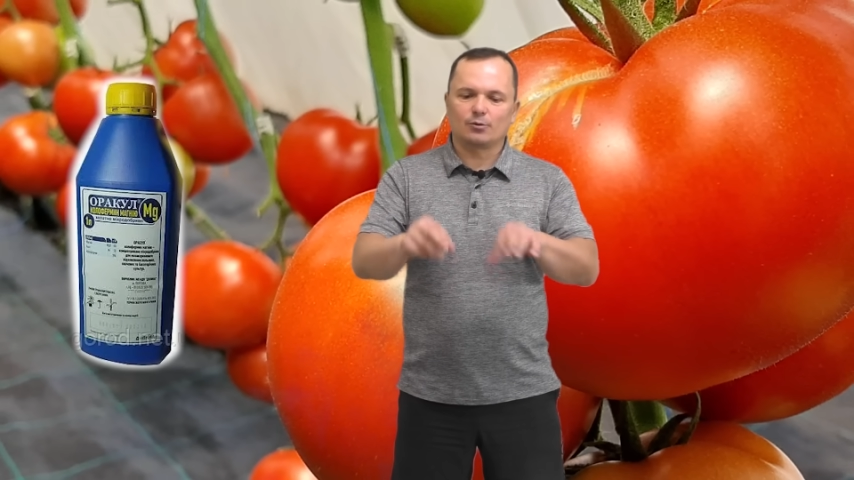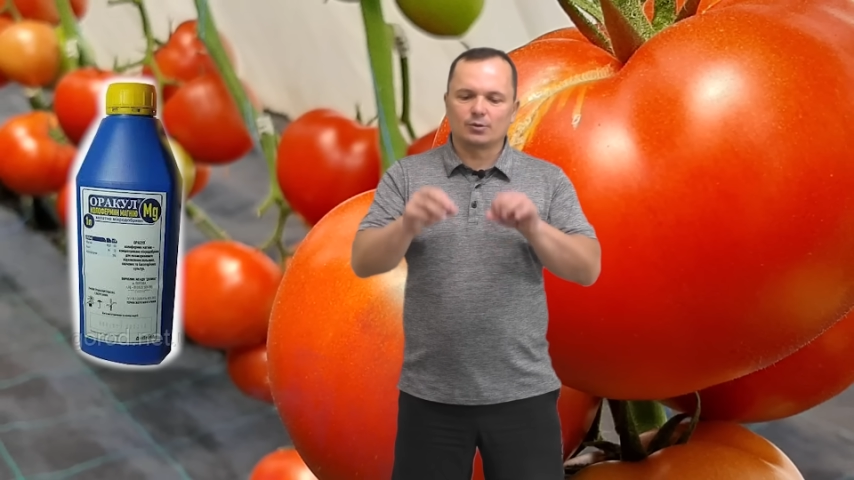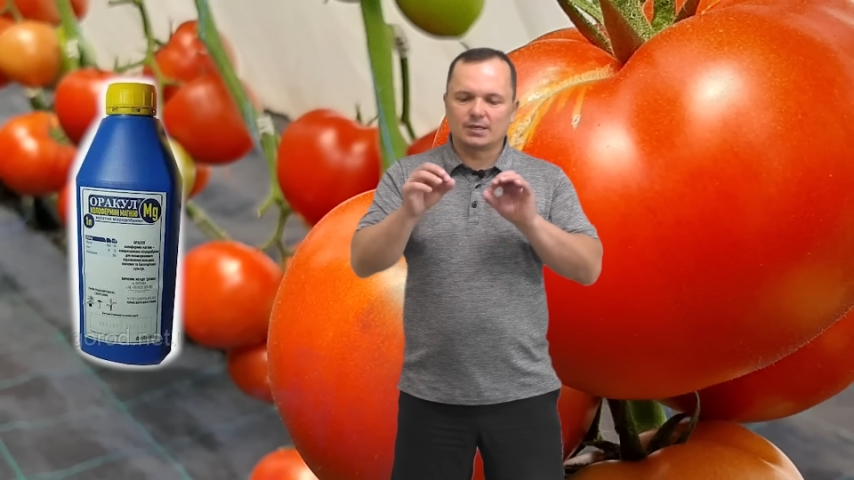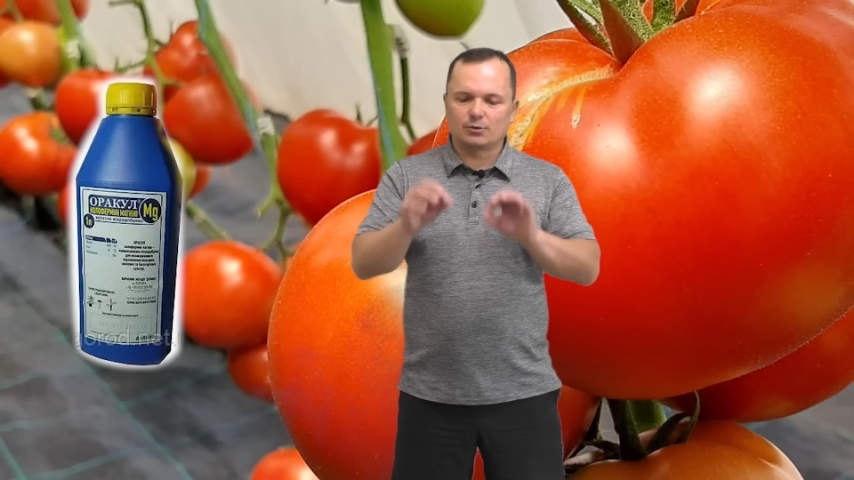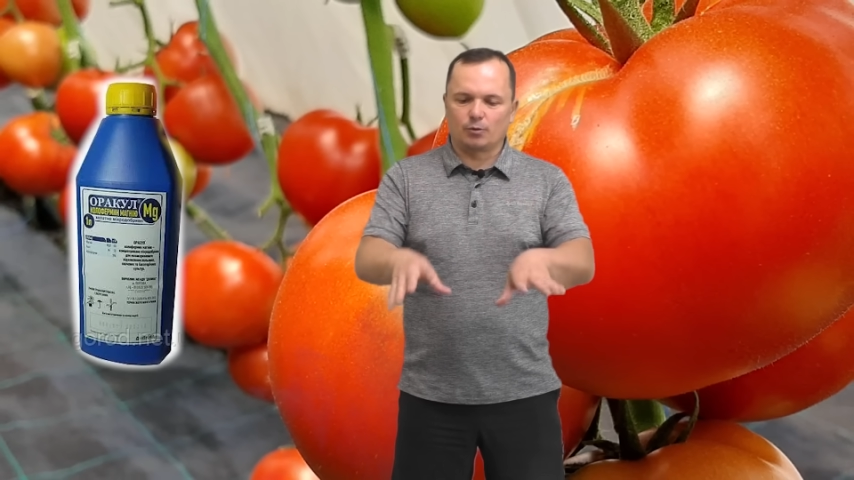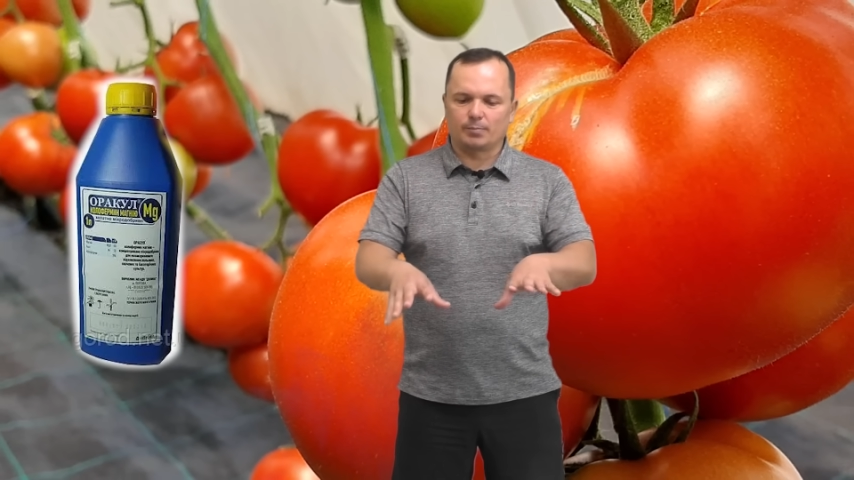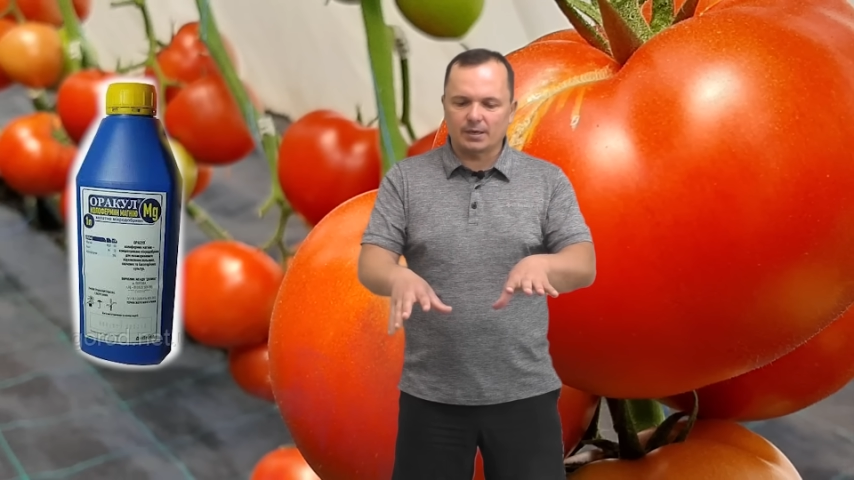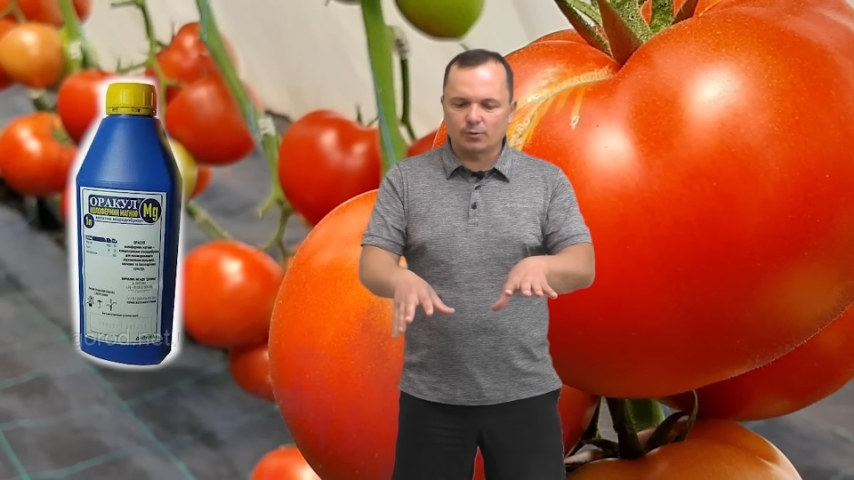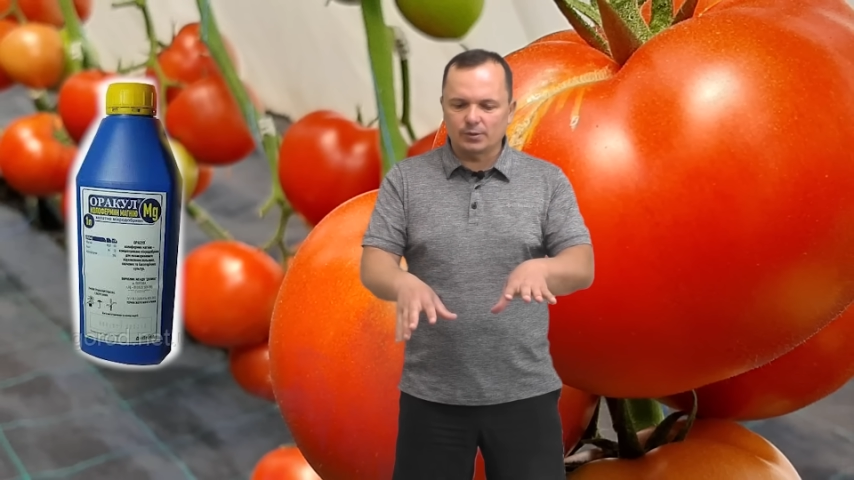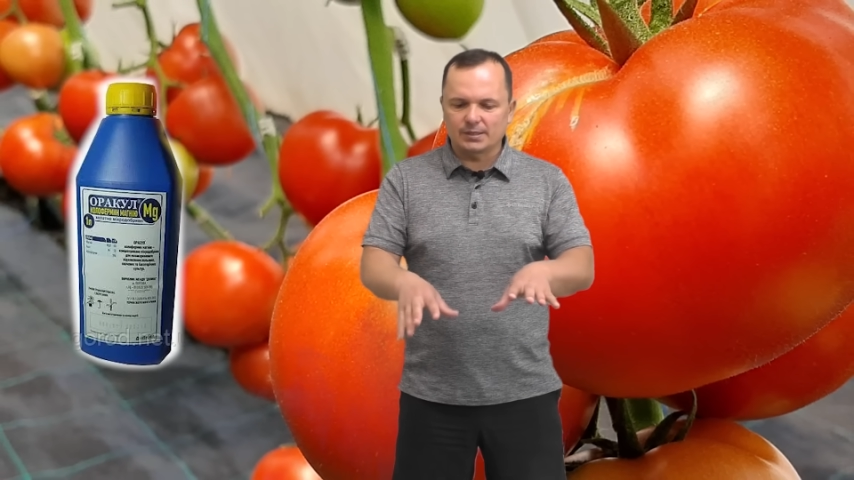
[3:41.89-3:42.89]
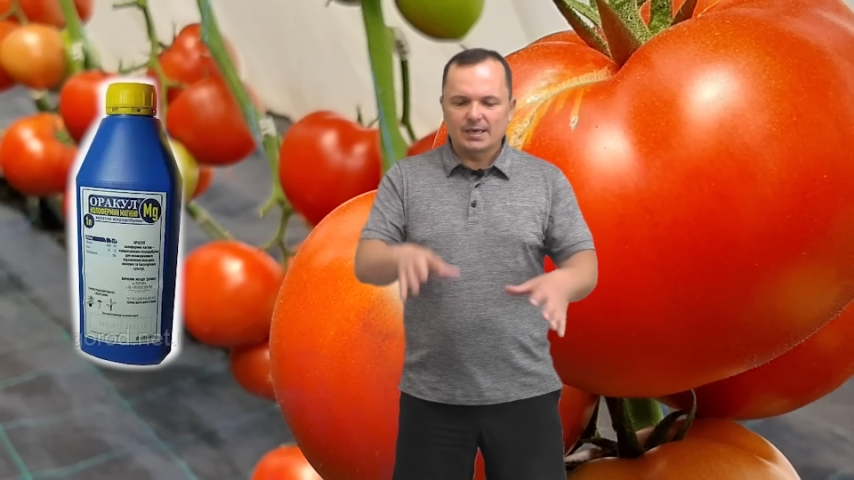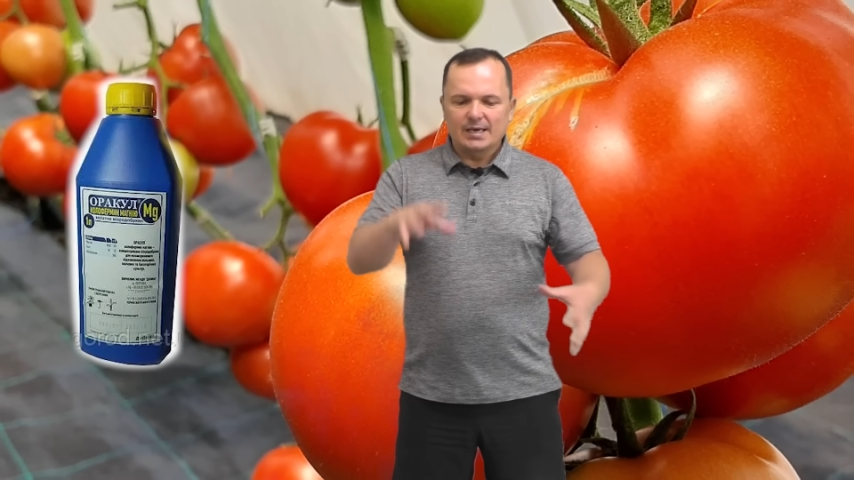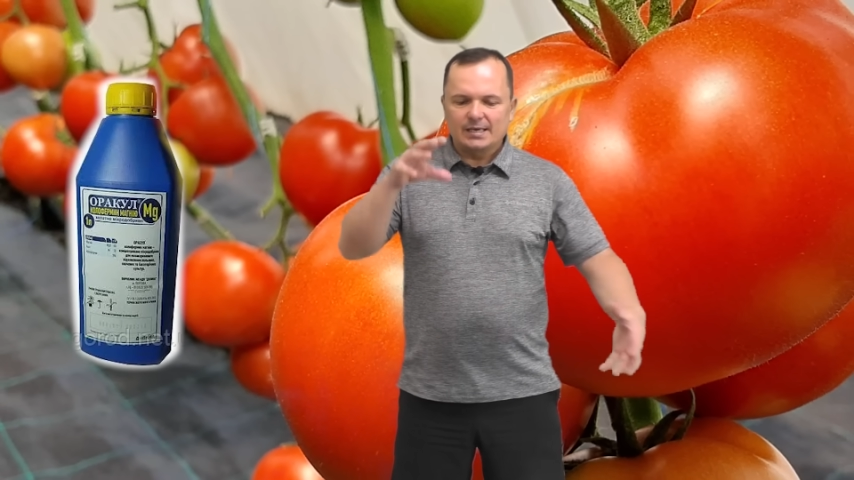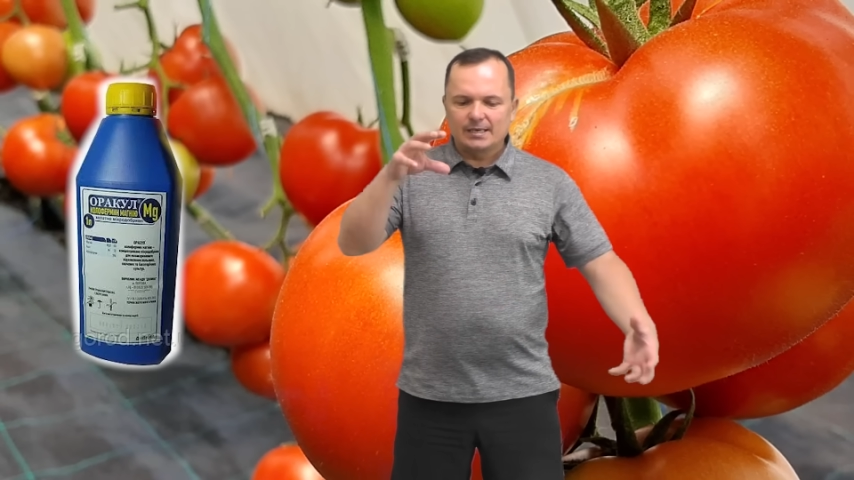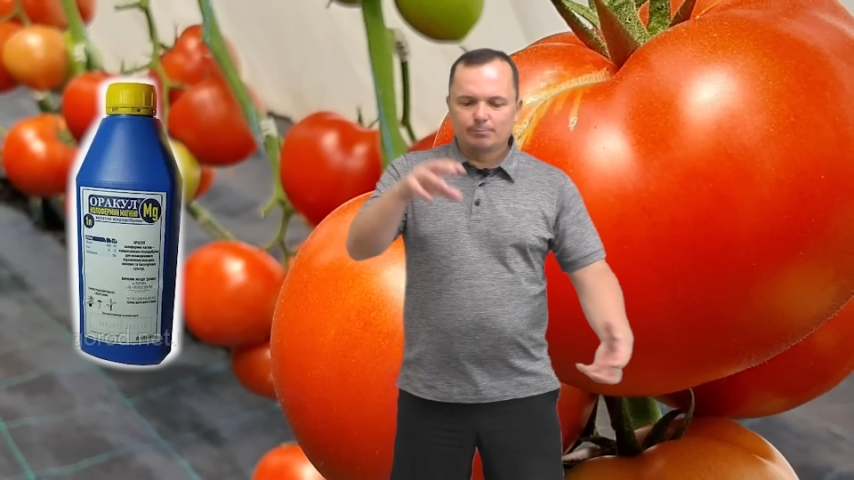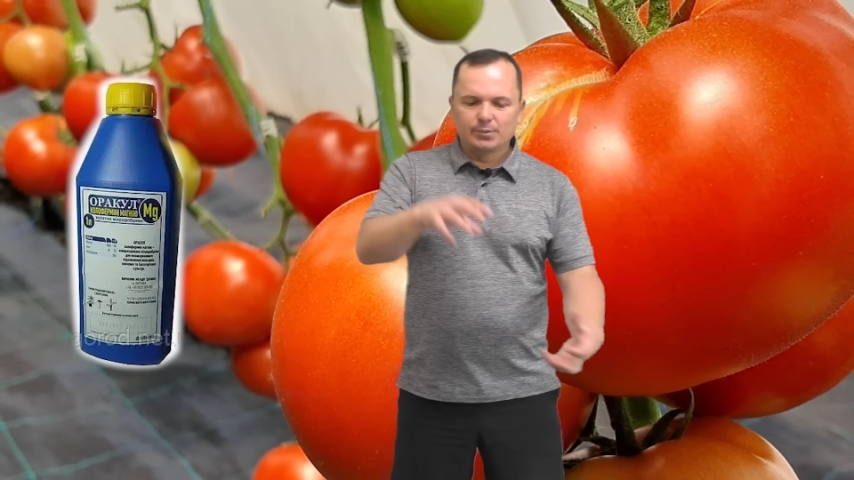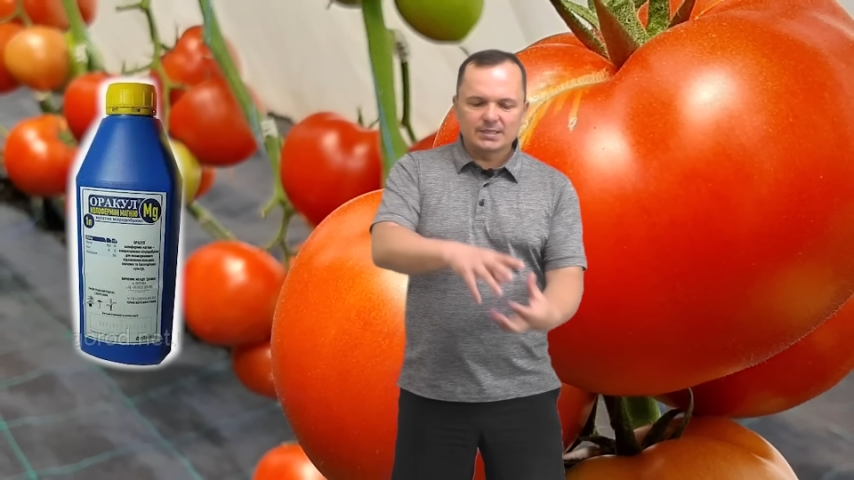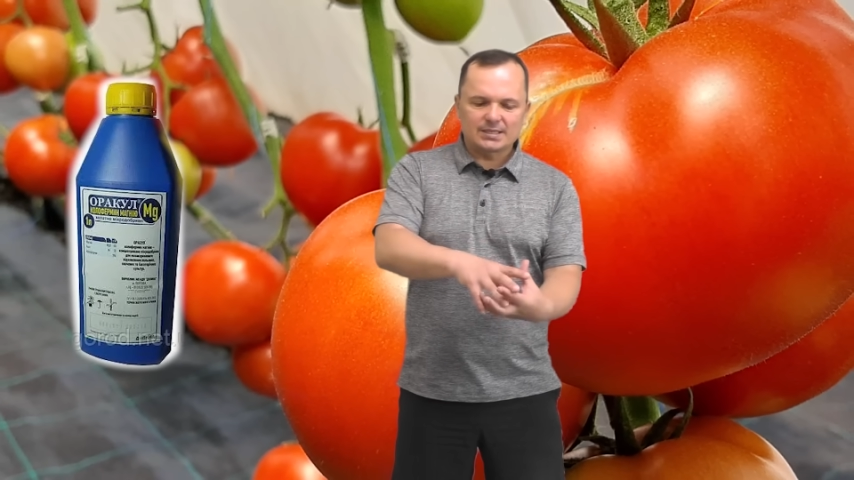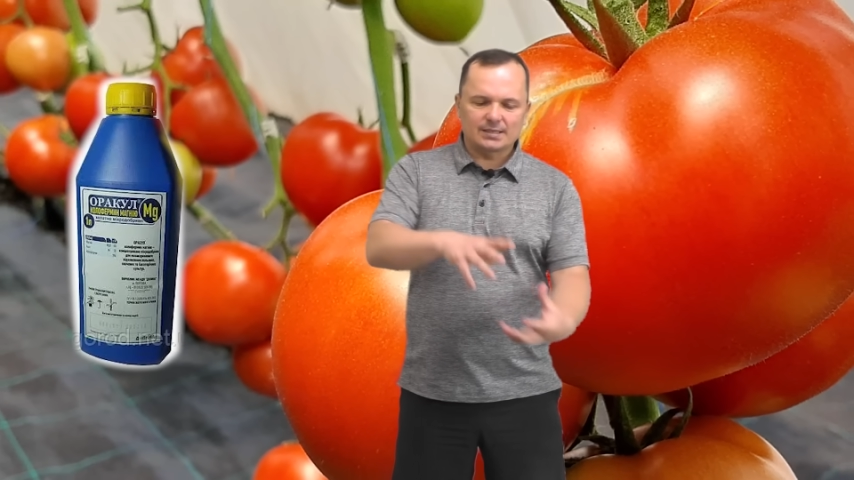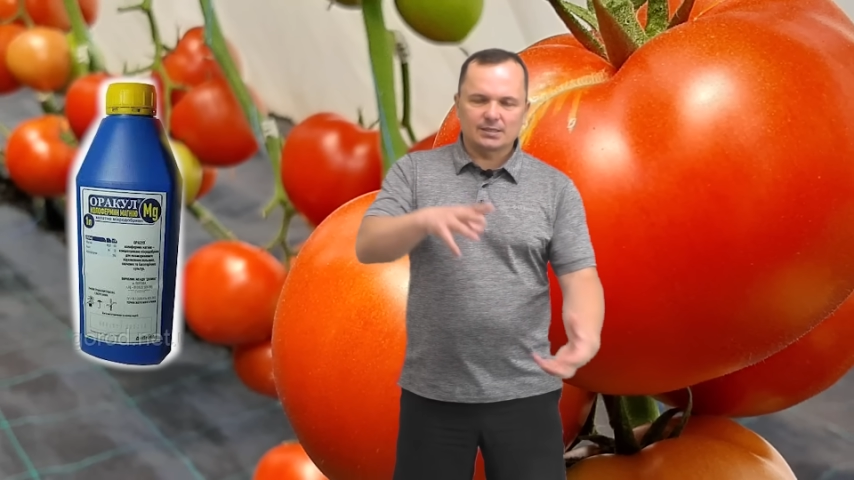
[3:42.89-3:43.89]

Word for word: Он легко проходит и быстро